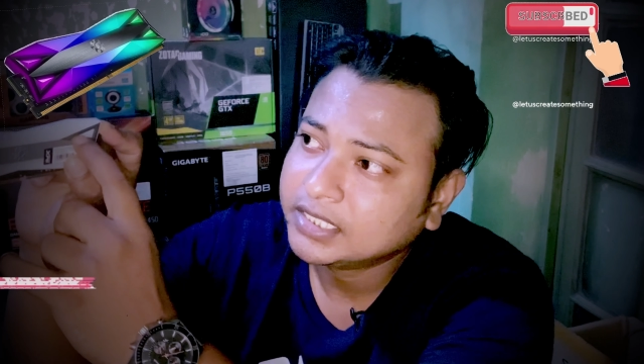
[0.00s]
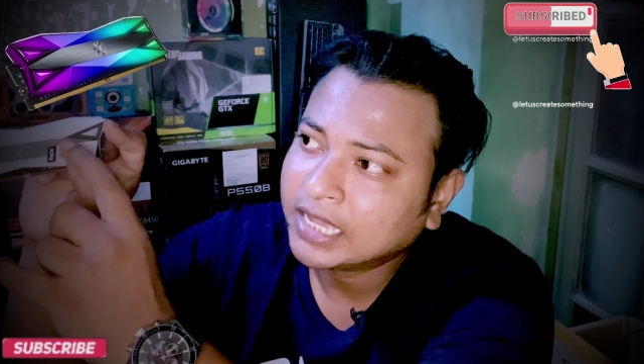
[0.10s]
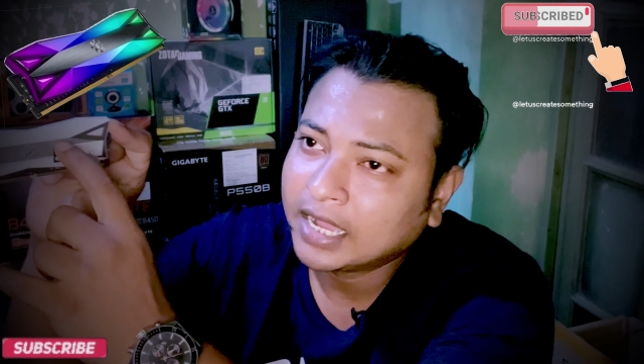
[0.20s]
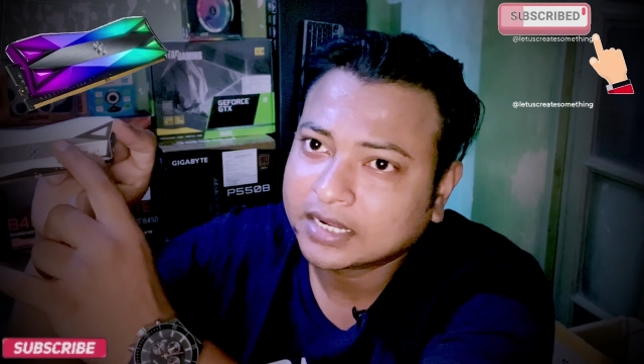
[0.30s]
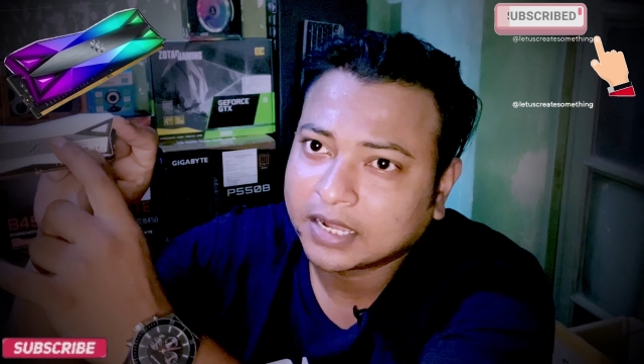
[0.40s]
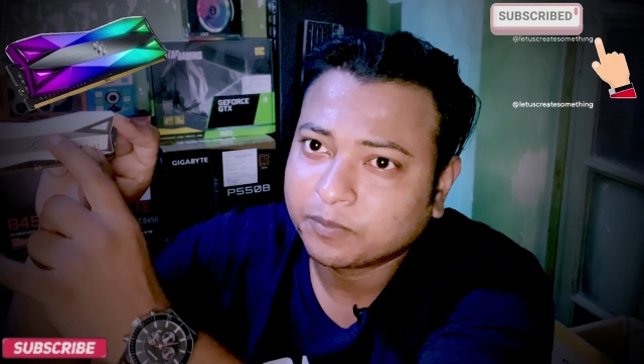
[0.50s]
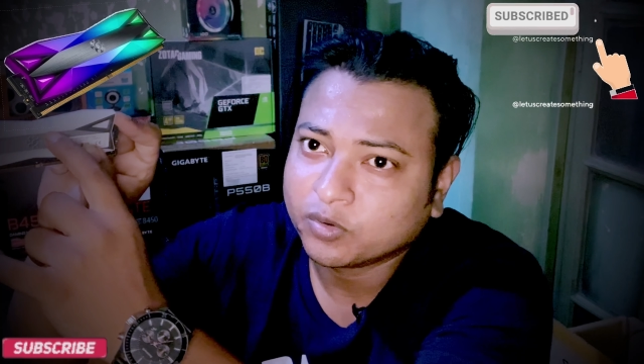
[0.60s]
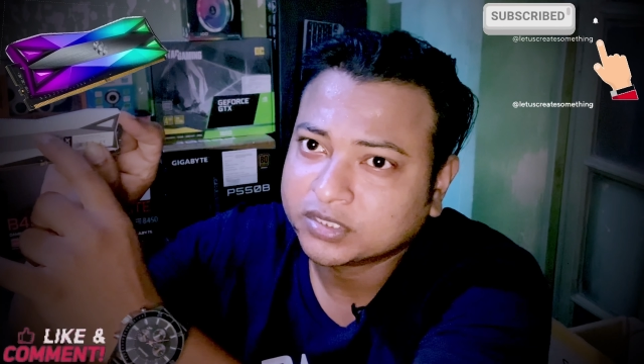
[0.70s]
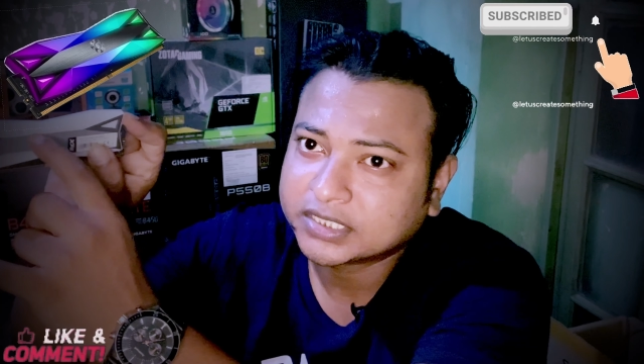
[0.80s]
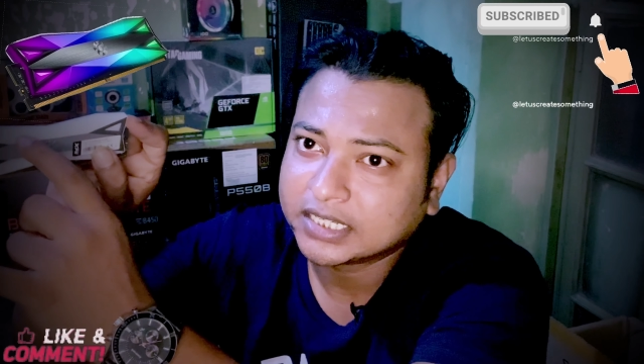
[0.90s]
यहाँ का
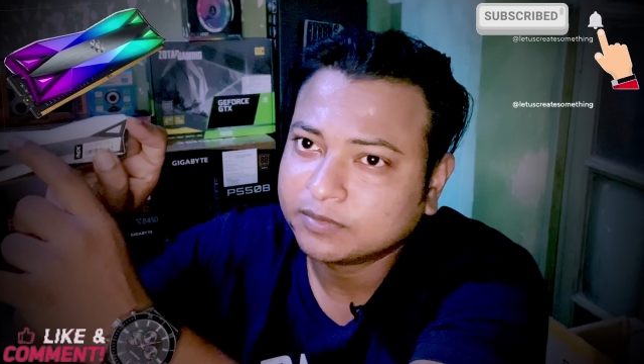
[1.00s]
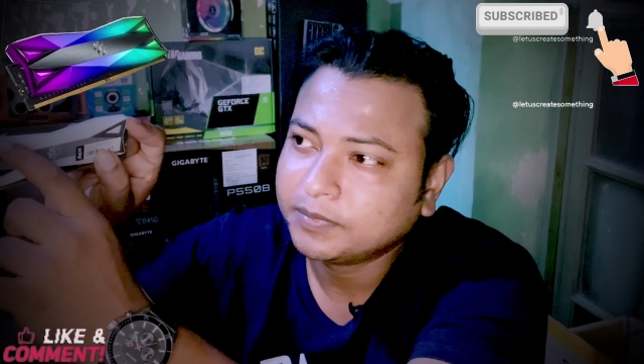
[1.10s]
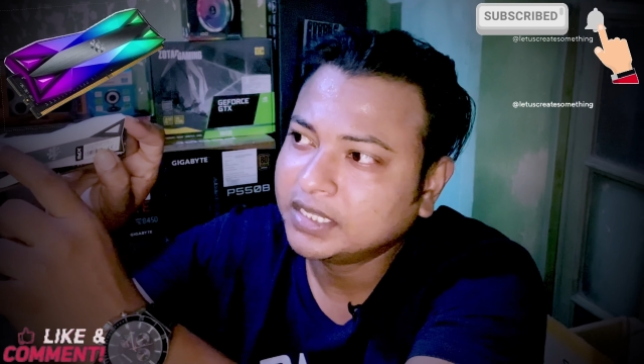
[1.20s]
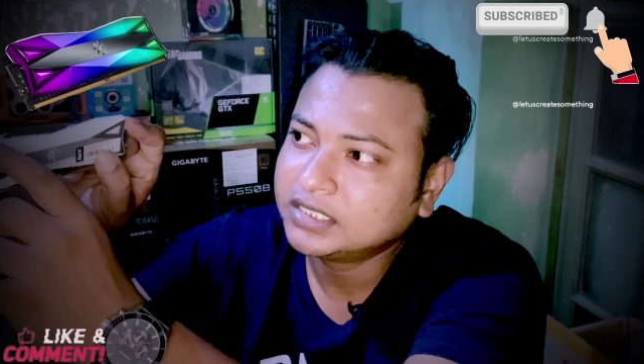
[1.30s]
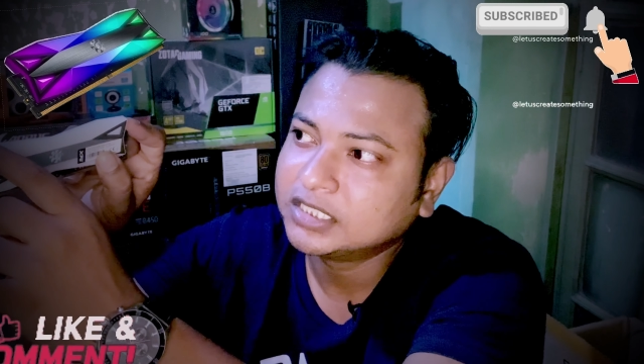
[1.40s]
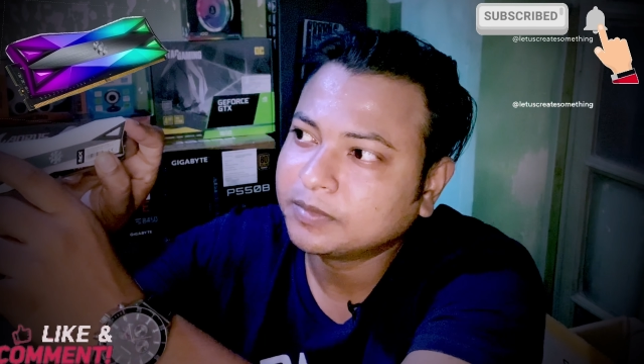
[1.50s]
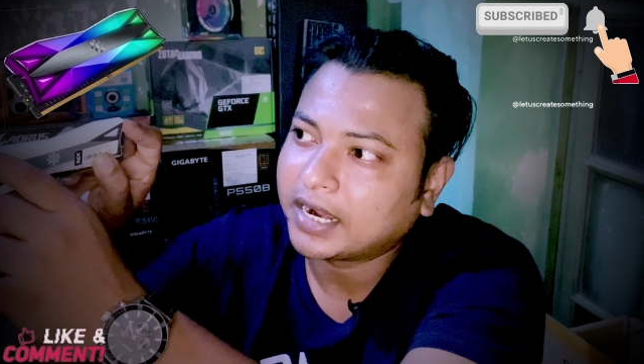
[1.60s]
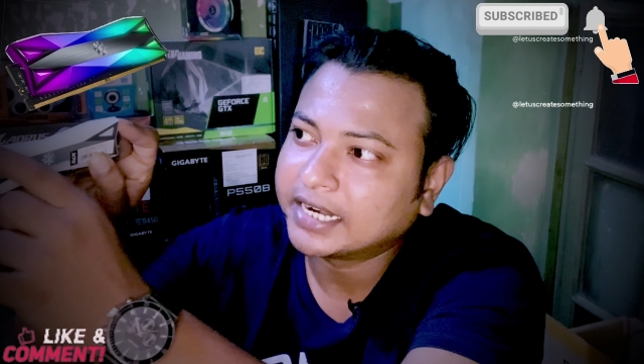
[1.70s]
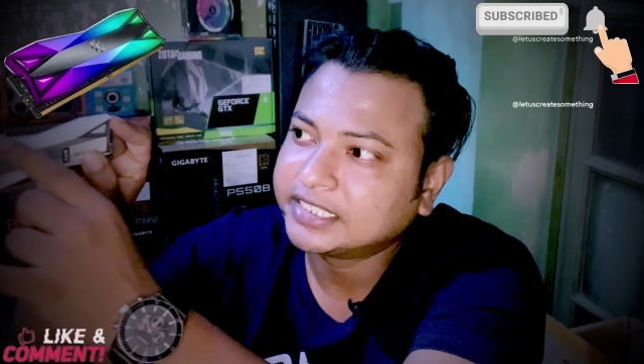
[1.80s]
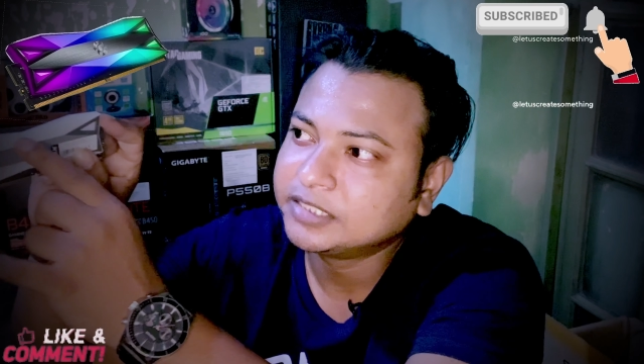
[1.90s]
पोस्टन में सिर्फ
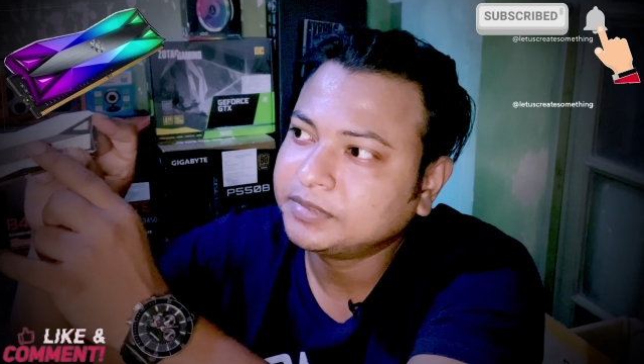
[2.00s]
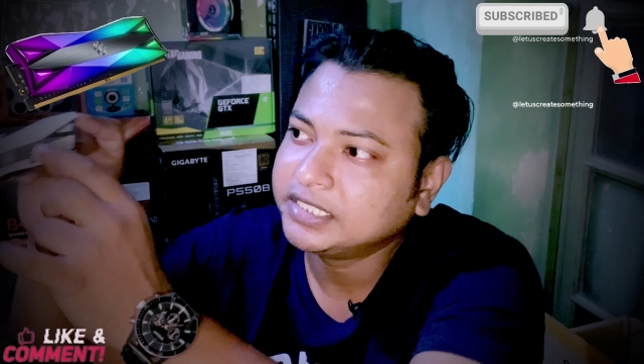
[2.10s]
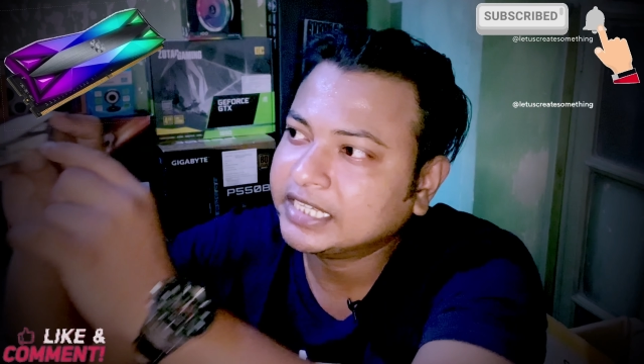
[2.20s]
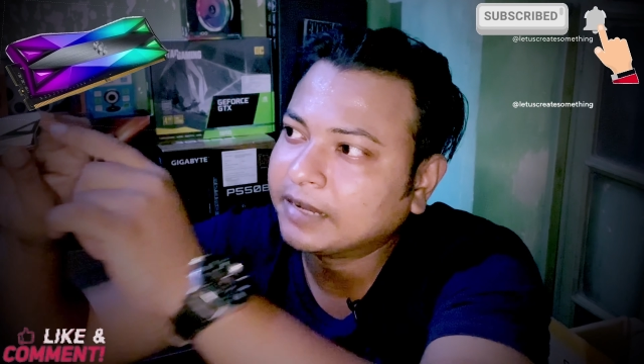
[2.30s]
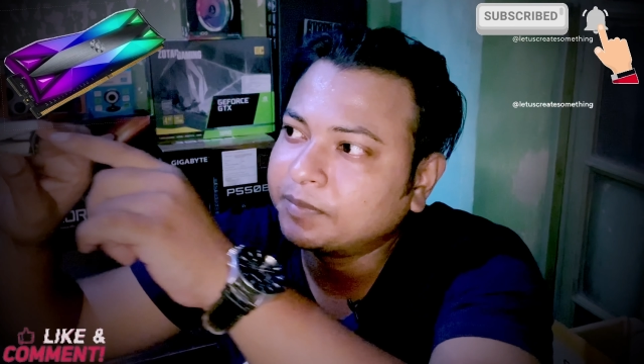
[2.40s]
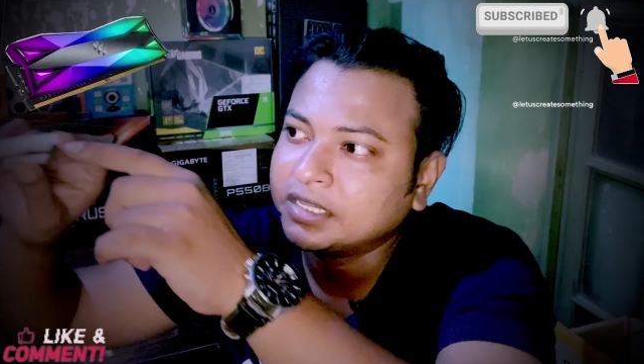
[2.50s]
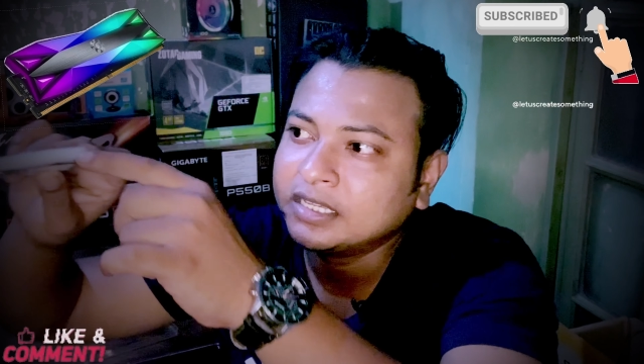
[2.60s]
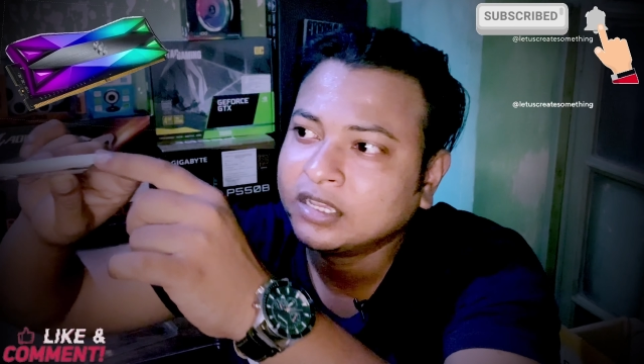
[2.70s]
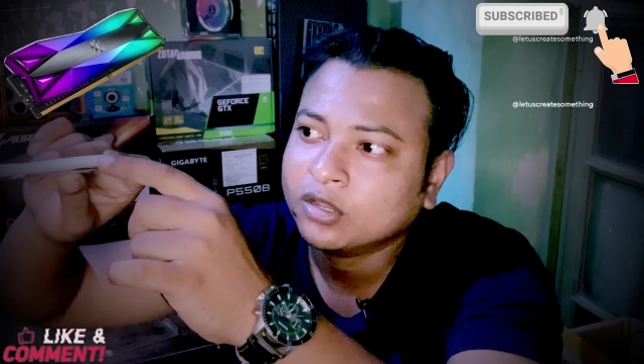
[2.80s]
आठ जी बी यहाँ पे